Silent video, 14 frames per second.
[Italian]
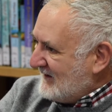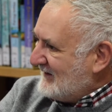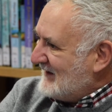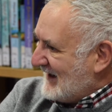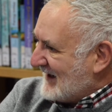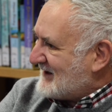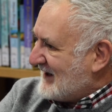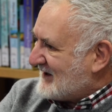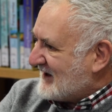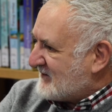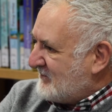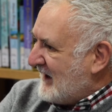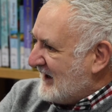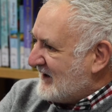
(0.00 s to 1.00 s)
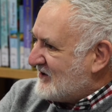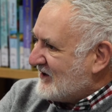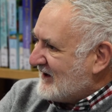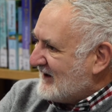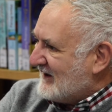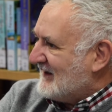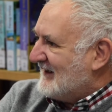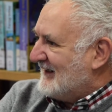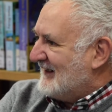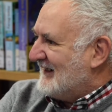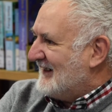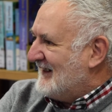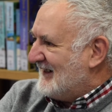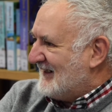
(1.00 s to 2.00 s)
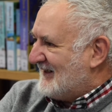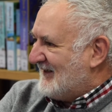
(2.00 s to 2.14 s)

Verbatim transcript: della stessa specie eh,